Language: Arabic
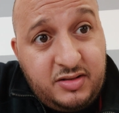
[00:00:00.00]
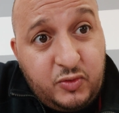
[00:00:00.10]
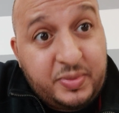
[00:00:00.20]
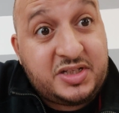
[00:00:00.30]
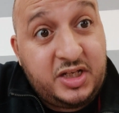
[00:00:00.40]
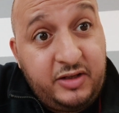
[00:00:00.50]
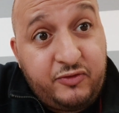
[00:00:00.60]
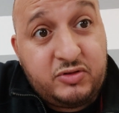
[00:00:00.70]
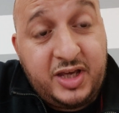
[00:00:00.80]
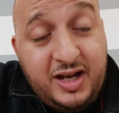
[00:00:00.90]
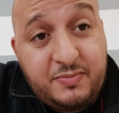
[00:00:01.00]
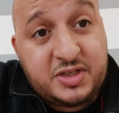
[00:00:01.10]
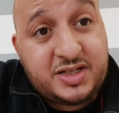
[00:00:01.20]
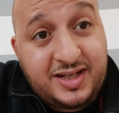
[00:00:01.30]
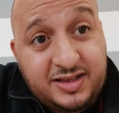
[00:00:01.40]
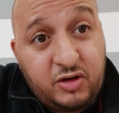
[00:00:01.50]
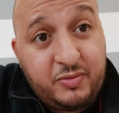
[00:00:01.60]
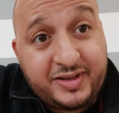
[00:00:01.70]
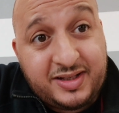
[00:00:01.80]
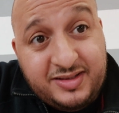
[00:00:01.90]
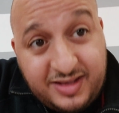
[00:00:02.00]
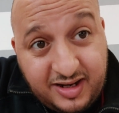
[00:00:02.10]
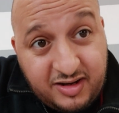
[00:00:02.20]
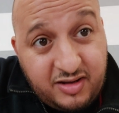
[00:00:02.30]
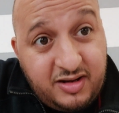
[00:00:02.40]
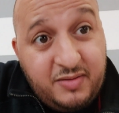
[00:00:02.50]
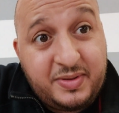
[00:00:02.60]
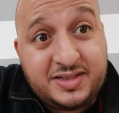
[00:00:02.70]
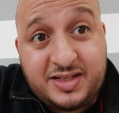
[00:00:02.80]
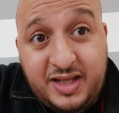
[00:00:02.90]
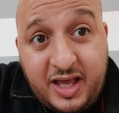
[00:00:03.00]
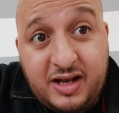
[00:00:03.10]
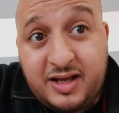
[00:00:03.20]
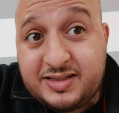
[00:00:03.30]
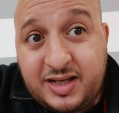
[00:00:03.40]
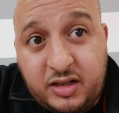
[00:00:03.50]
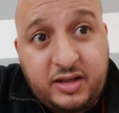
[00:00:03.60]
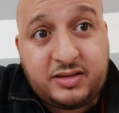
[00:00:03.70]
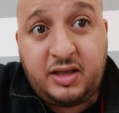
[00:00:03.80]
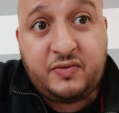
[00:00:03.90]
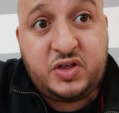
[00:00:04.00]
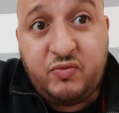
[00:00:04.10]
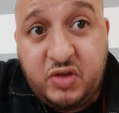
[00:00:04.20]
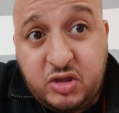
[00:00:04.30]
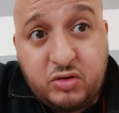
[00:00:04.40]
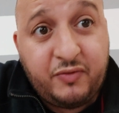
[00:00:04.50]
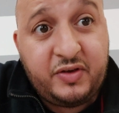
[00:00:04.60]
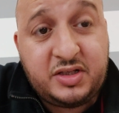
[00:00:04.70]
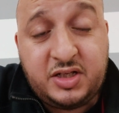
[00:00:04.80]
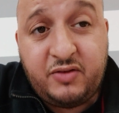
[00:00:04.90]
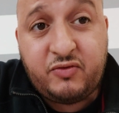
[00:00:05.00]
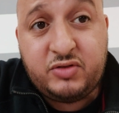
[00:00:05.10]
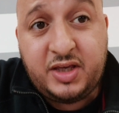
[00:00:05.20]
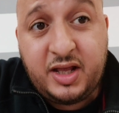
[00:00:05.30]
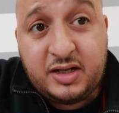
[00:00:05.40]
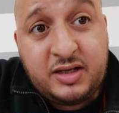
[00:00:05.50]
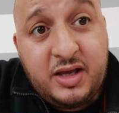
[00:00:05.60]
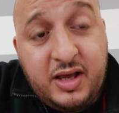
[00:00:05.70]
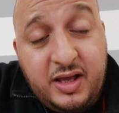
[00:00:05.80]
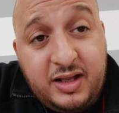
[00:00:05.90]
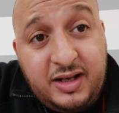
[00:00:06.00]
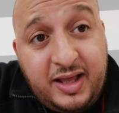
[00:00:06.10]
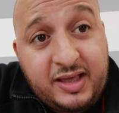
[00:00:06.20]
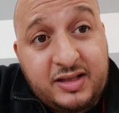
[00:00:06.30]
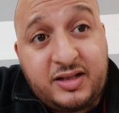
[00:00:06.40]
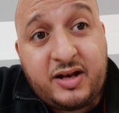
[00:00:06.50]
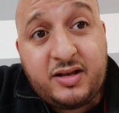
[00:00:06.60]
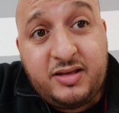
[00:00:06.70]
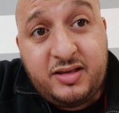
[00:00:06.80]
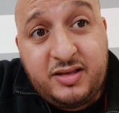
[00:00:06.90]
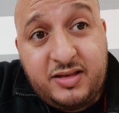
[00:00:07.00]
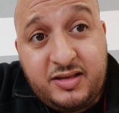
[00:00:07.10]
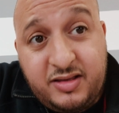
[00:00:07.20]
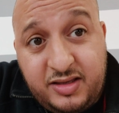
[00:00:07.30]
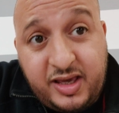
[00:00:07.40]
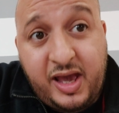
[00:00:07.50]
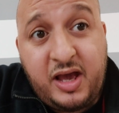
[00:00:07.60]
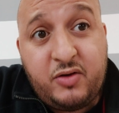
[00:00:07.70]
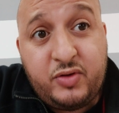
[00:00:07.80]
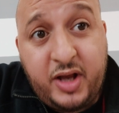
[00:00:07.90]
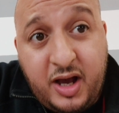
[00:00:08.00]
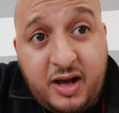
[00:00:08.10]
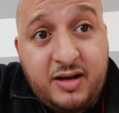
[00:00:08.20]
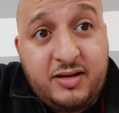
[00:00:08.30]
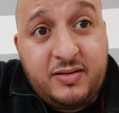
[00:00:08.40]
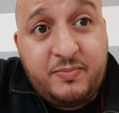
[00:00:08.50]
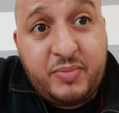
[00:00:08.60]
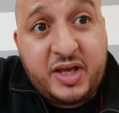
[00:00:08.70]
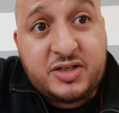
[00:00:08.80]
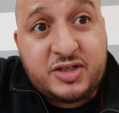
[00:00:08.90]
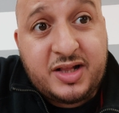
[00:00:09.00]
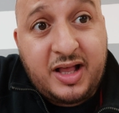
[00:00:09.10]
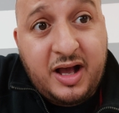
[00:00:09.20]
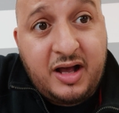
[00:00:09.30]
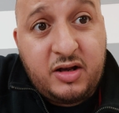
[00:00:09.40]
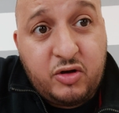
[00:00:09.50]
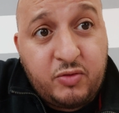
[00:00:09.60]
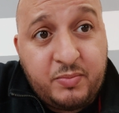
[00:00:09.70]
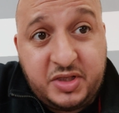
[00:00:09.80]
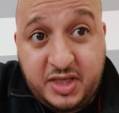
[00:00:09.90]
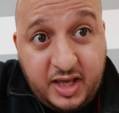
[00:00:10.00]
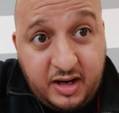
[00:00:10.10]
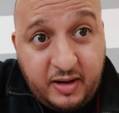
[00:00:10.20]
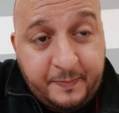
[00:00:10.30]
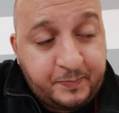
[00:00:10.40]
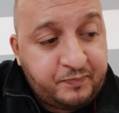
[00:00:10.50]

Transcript: وبالتليفون ديالها باش غدا ولا بعد غدا البنت ديالها تقدر تطيح في شي فيديو فيه التليفون ديالك اللي يقدر يعاونها باش تلقى الام ديالها